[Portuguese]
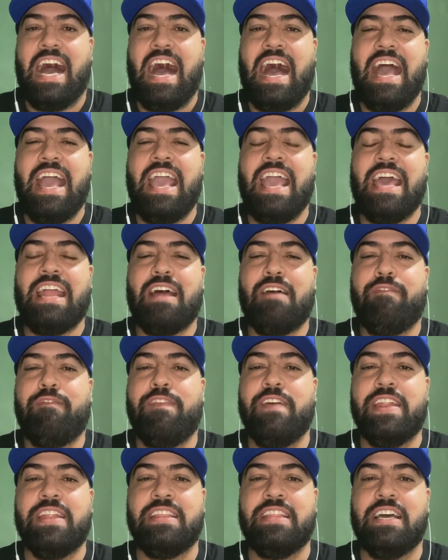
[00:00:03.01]
a era
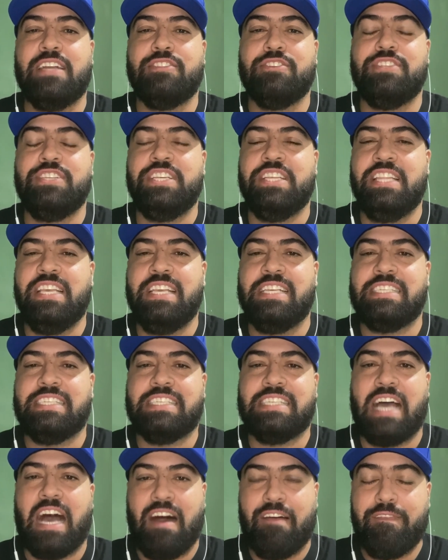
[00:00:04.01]
Fernando
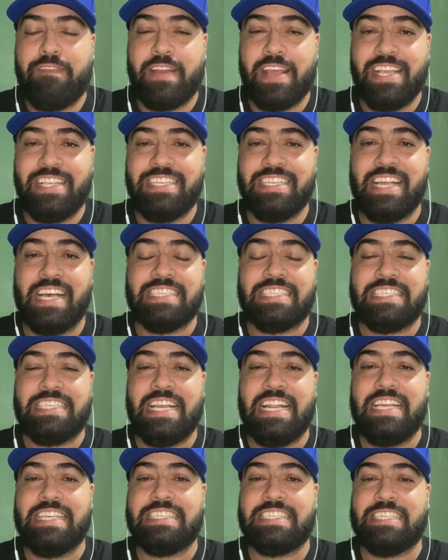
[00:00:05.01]
Diniz à frente da
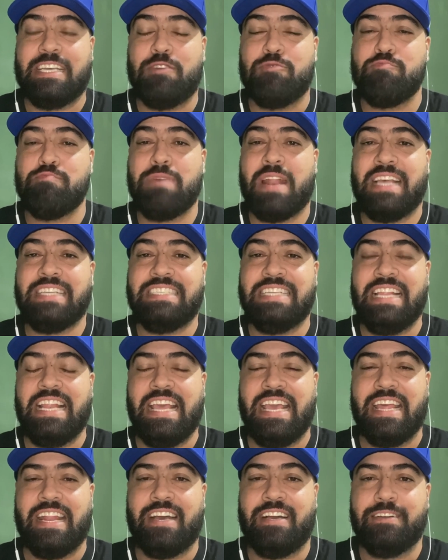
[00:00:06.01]
seleção
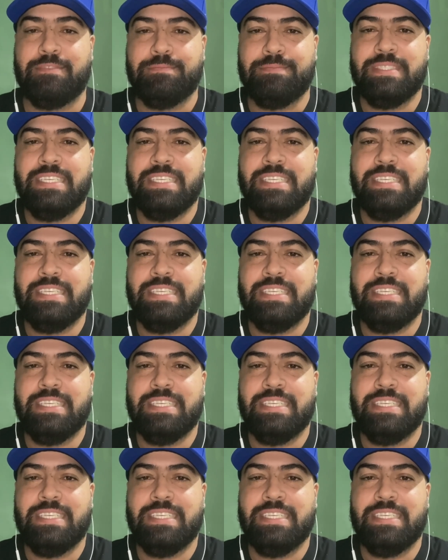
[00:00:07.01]
brasileira.